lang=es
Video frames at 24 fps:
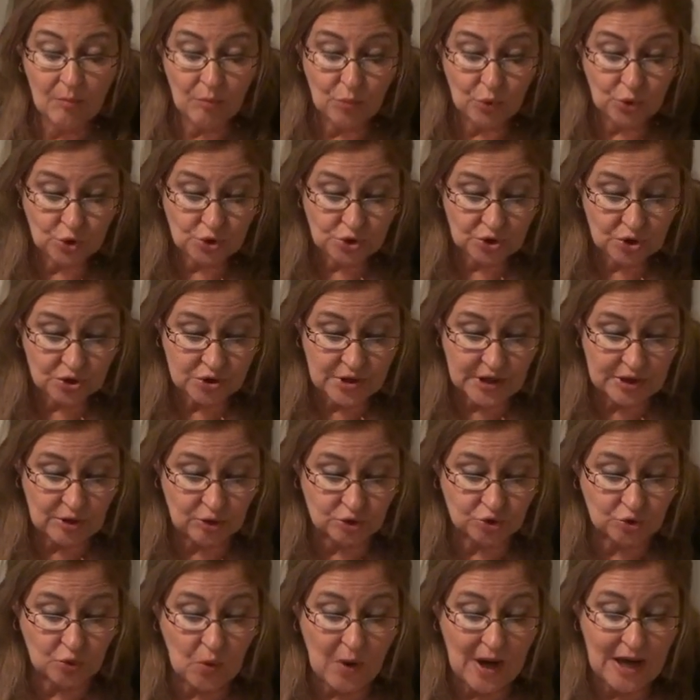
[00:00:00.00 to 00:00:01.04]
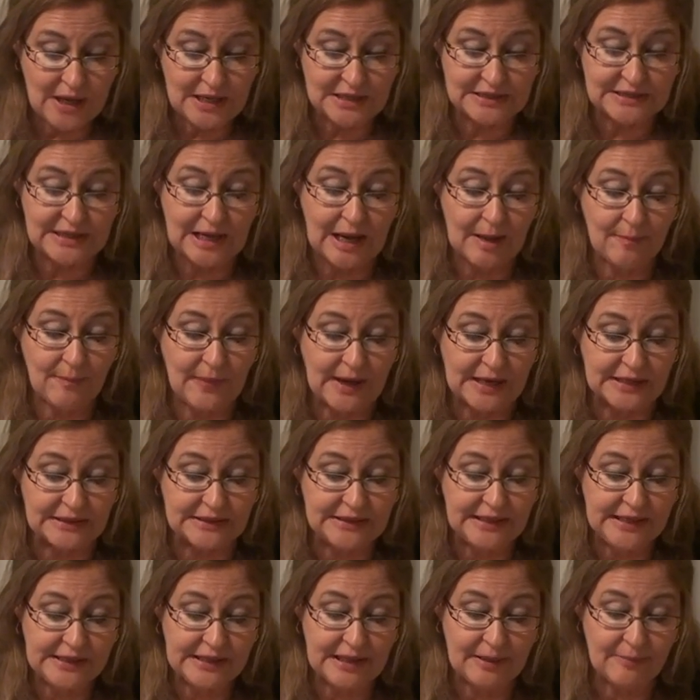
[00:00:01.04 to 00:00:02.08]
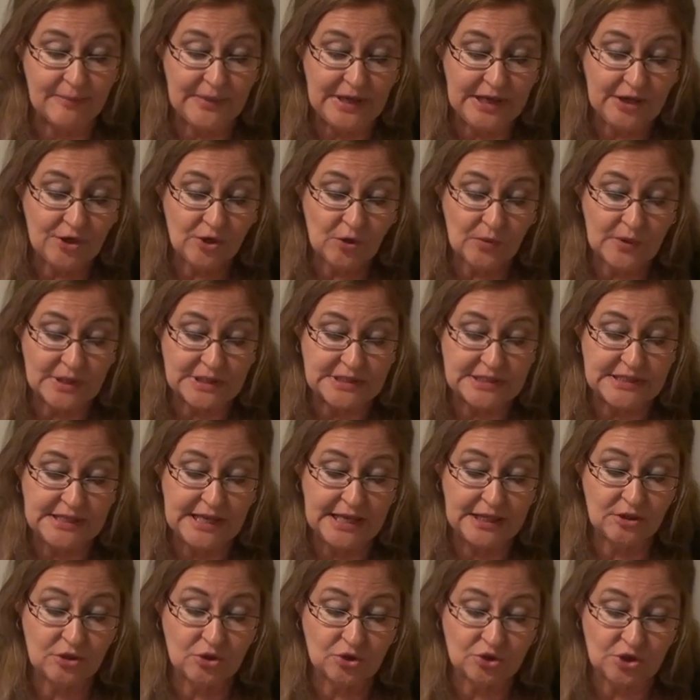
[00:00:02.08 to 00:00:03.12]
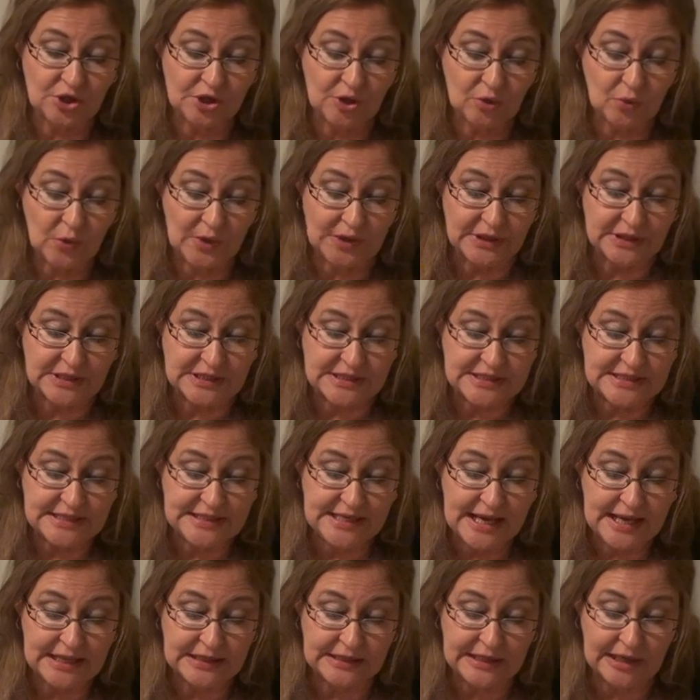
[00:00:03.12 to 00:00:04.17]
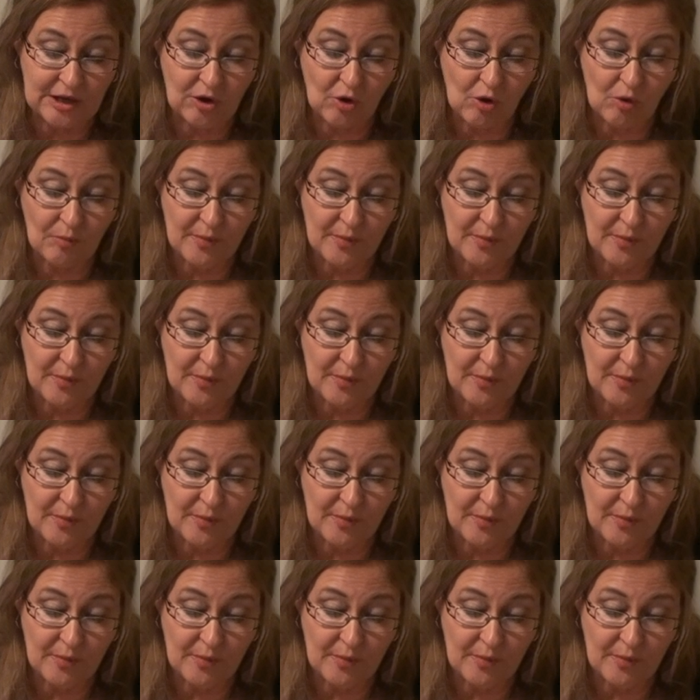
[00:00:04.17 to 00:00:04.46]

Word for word: muchos de los cuales a partir de 1957